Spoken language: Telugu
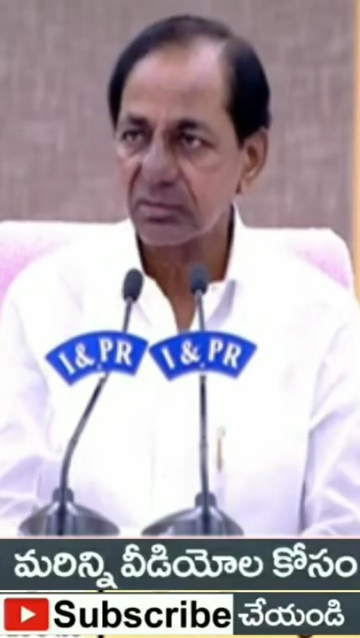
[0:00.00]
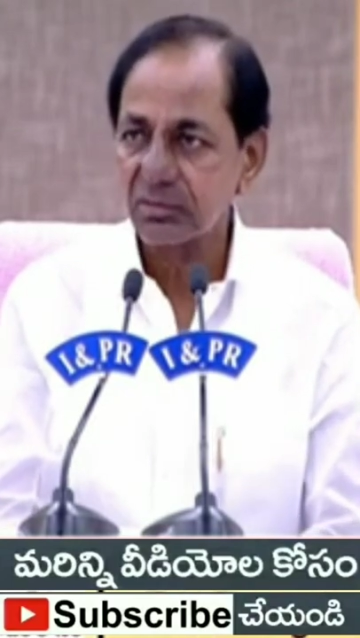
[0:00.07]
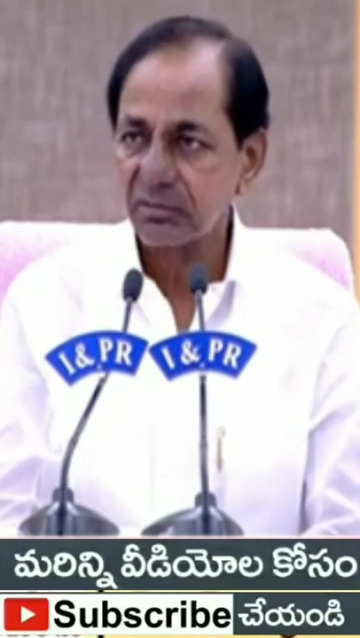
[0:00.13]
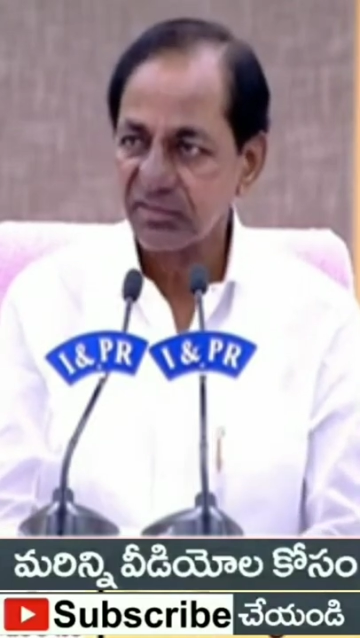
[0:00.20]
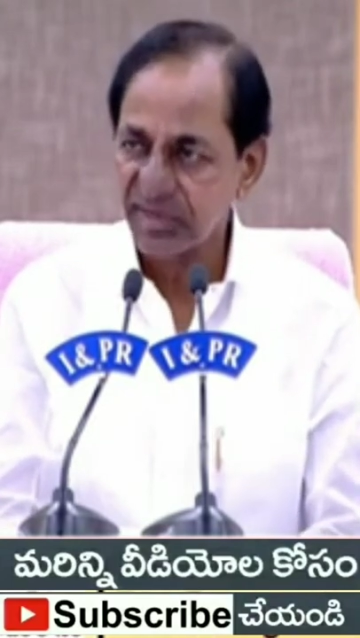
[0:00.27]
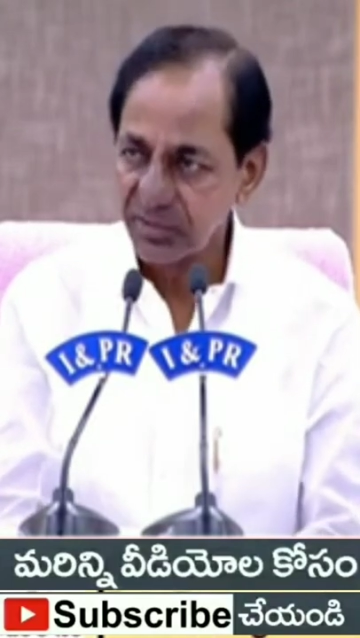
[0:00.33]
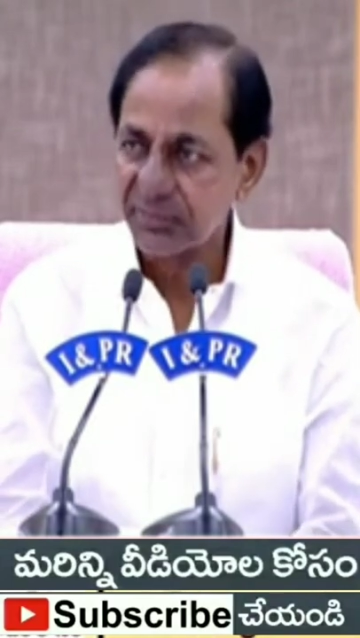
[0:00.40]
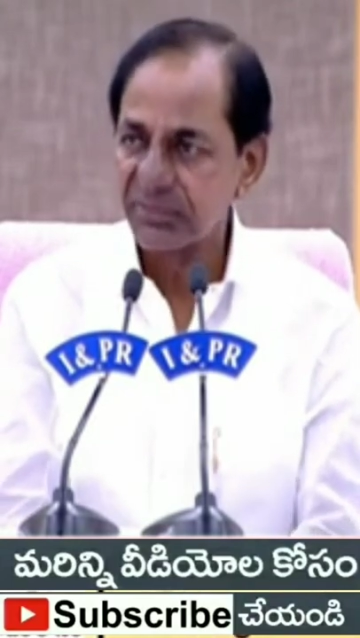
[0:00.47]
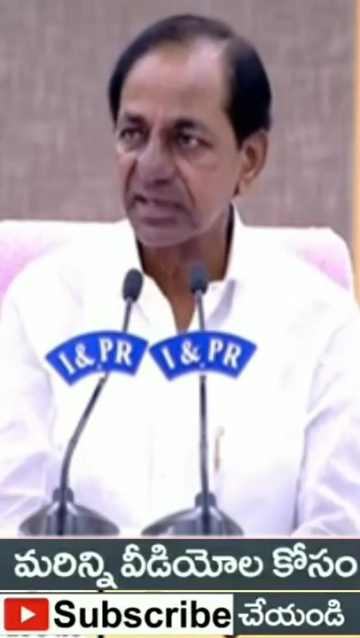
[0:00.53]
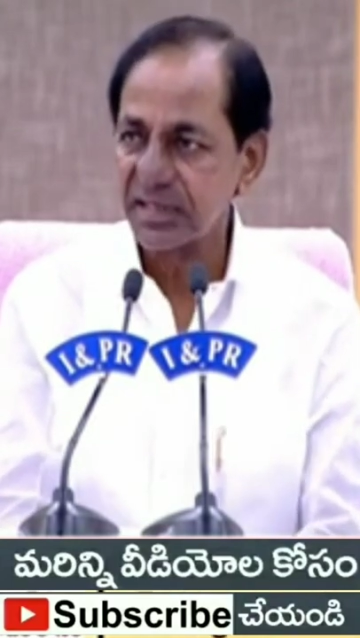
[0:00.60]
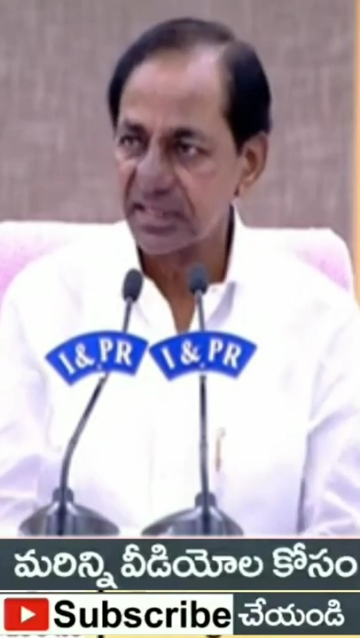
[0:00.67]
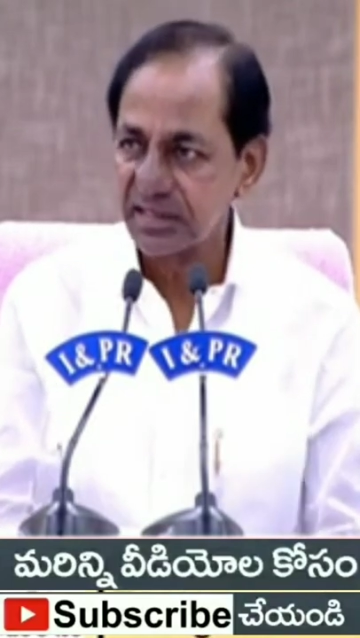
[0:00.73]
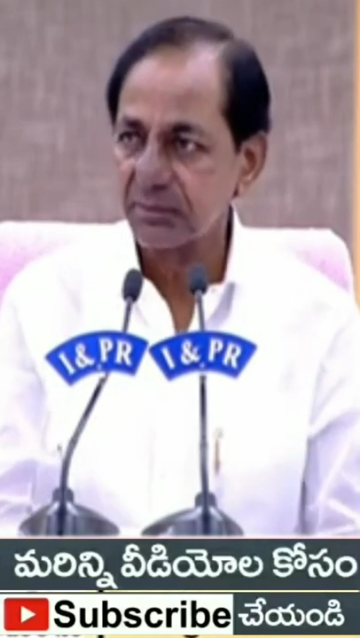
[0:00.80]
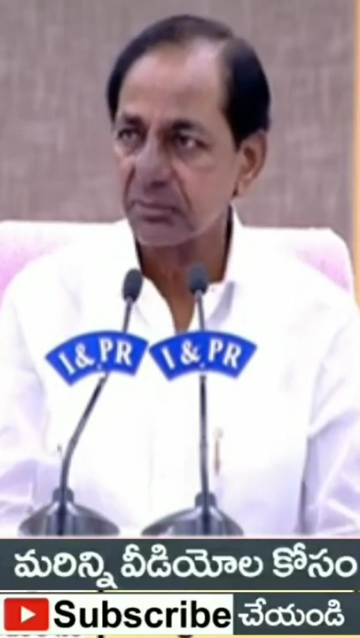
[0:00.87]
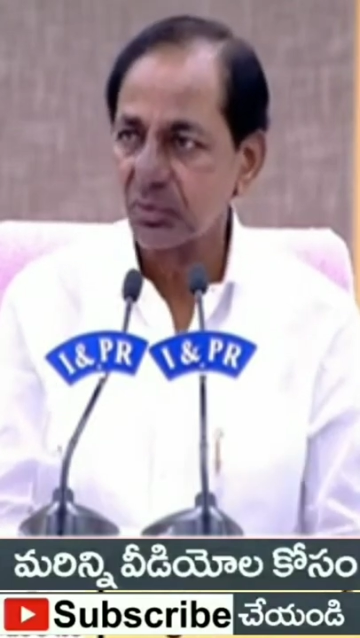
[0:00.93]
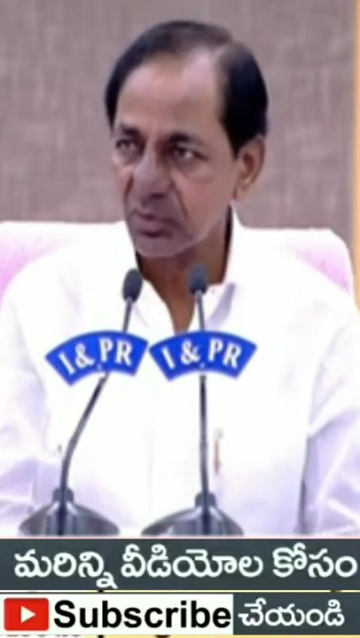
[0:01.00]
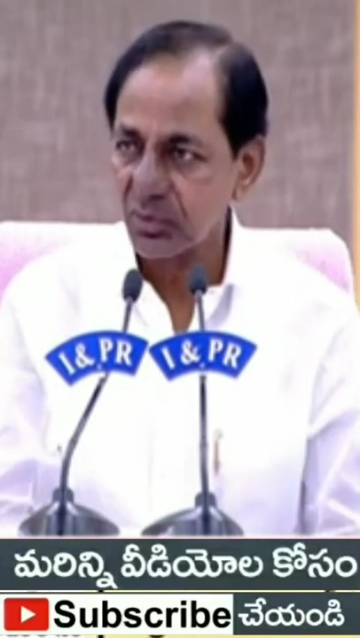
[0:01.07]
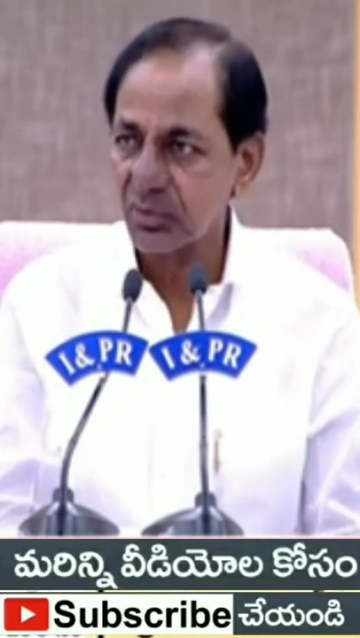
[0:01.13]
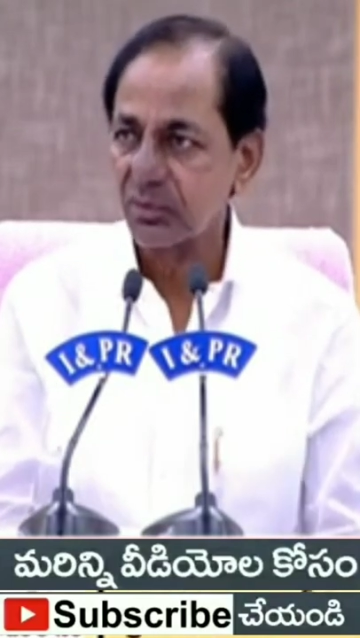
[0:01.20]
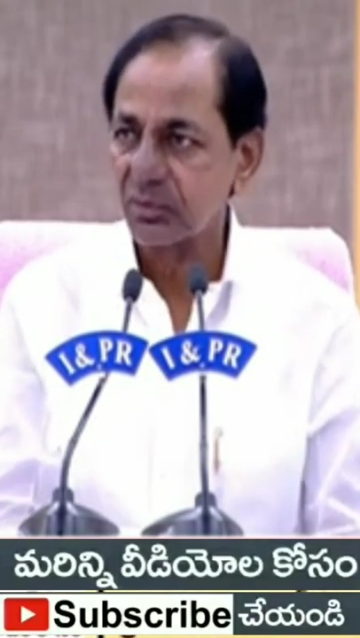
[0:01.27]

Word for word: వెయ్యి ఫీట్లు ఎత్తే బోర్లు